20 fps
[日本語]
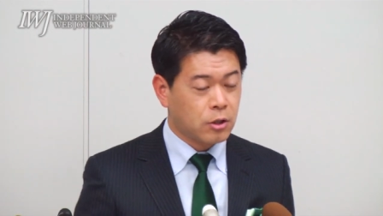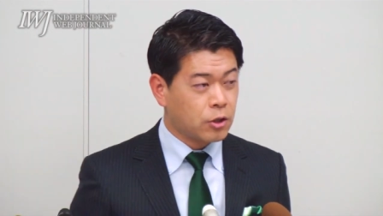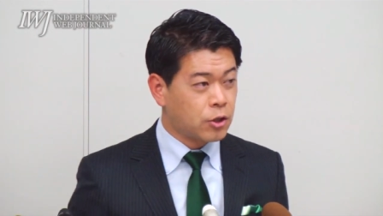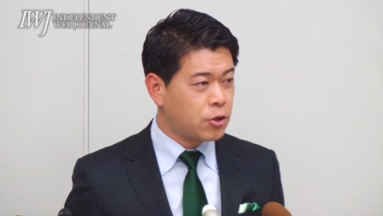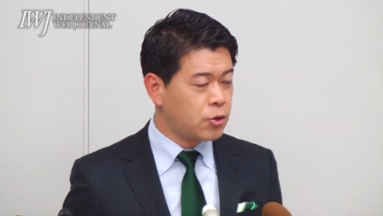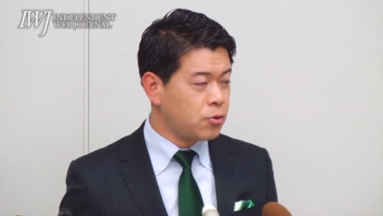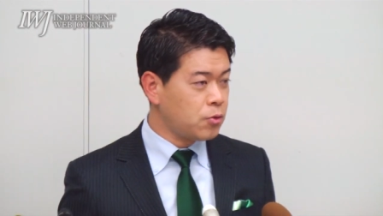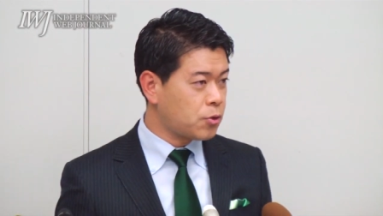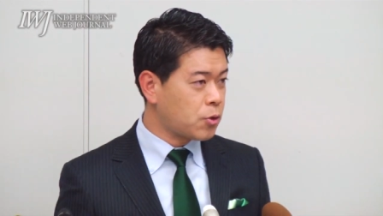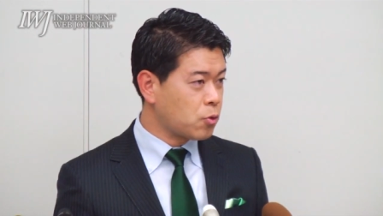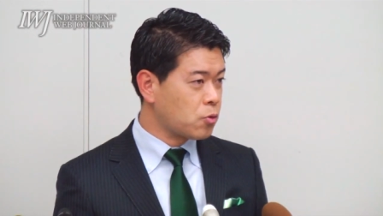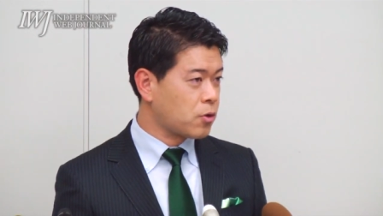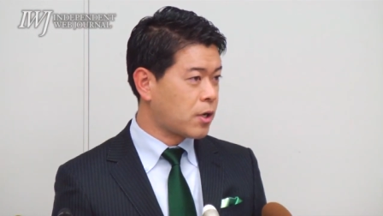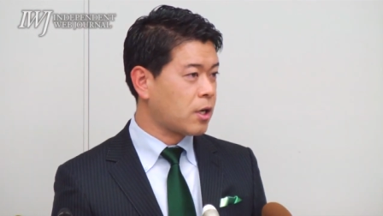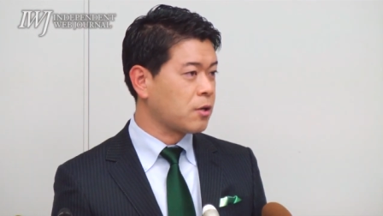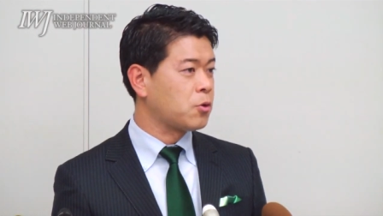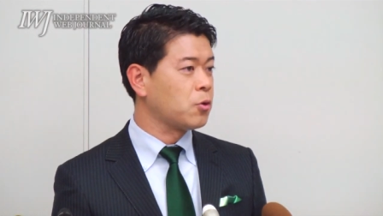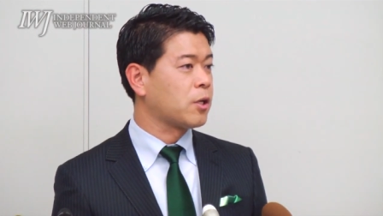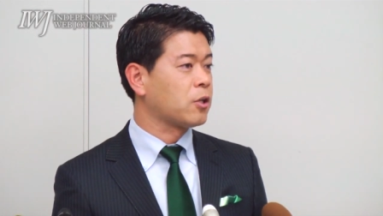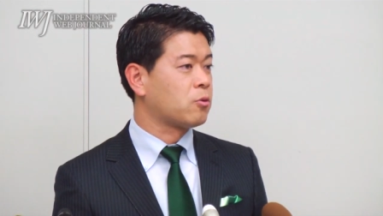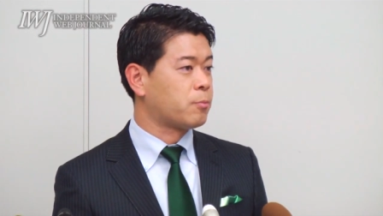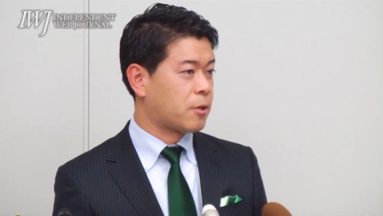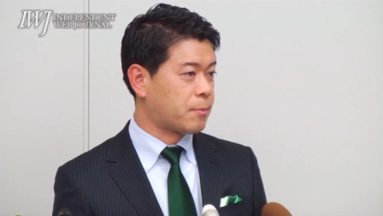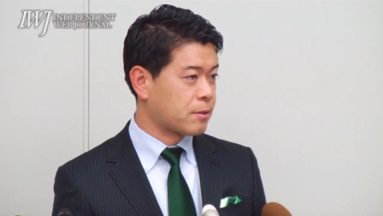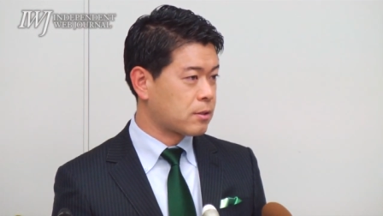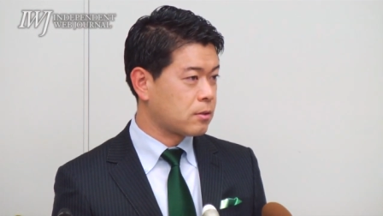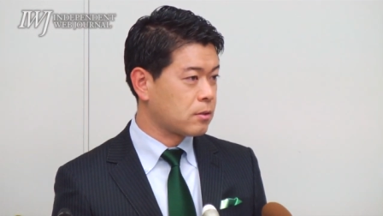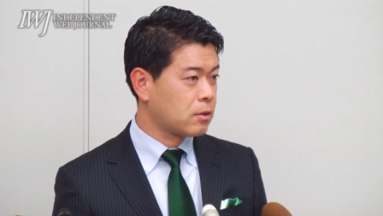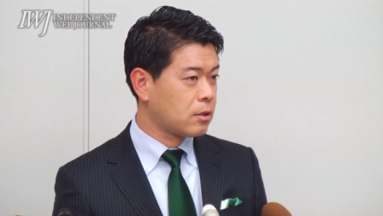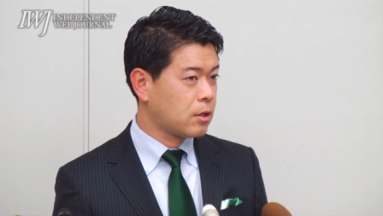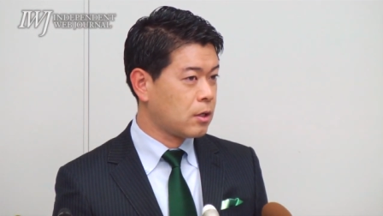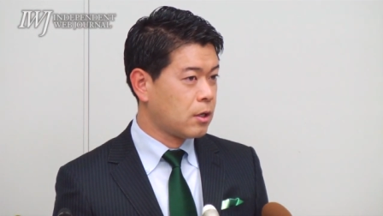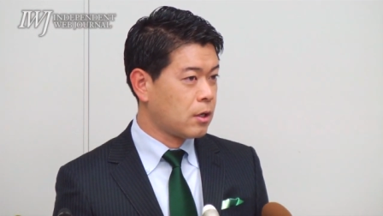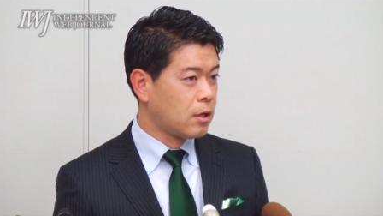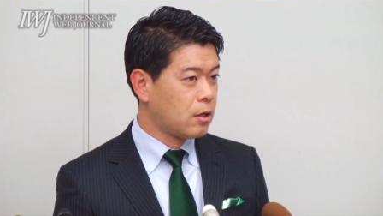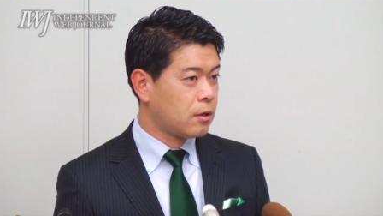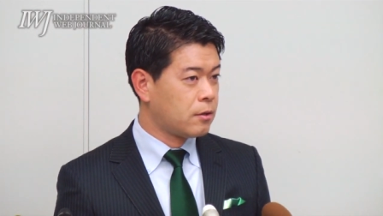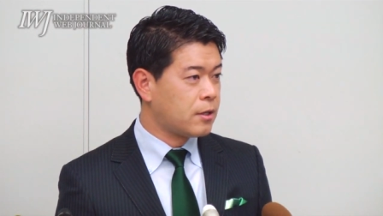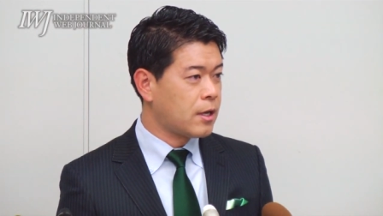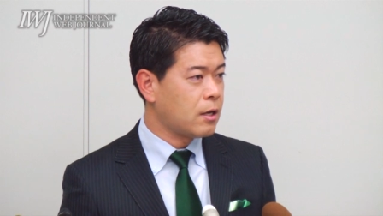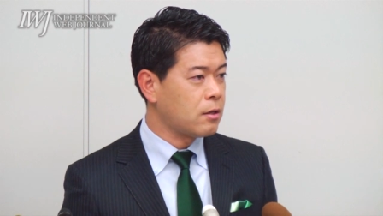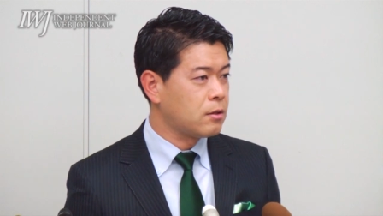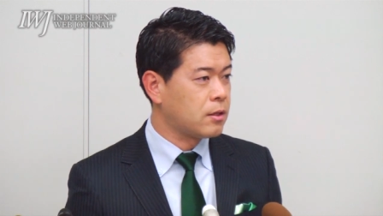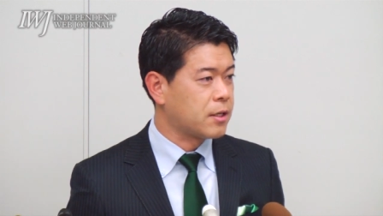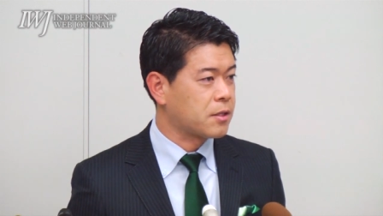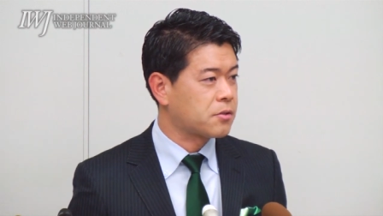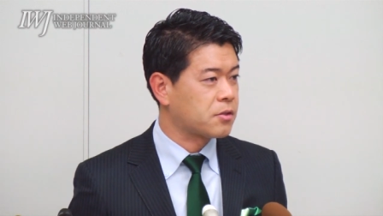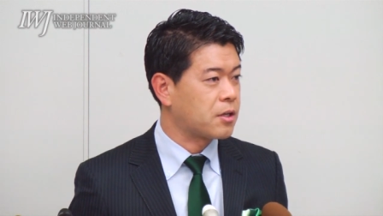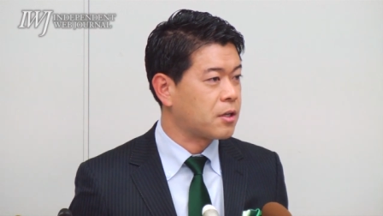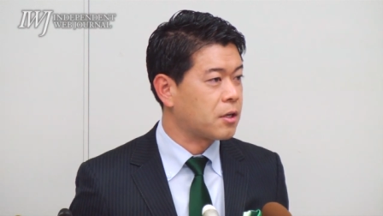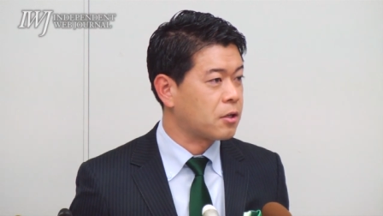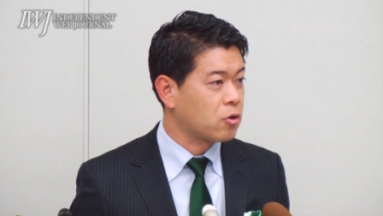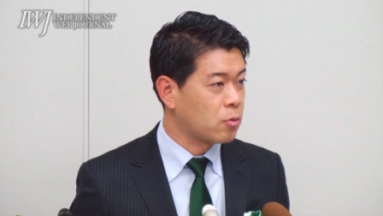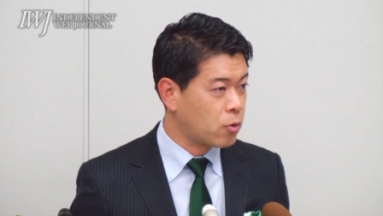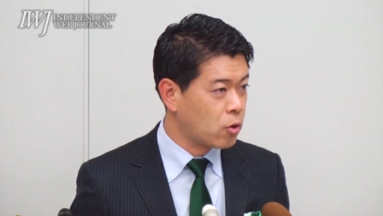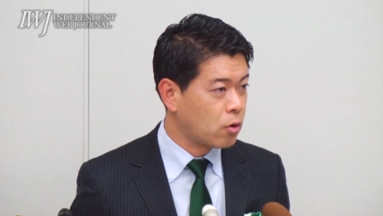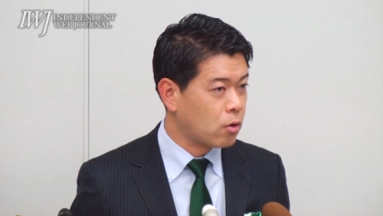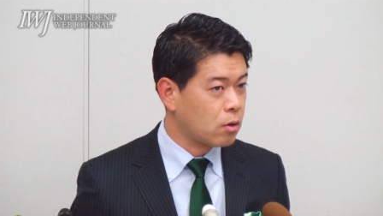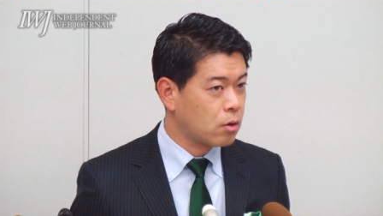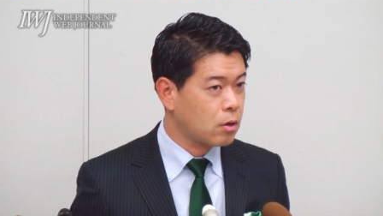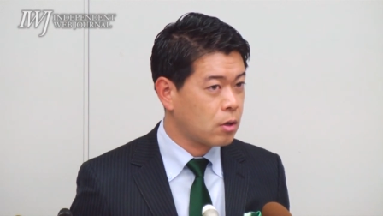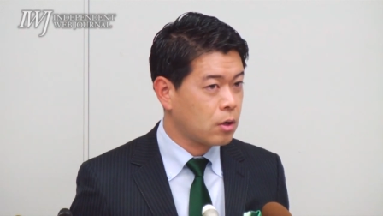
究極の環境だと思いますなんですけれども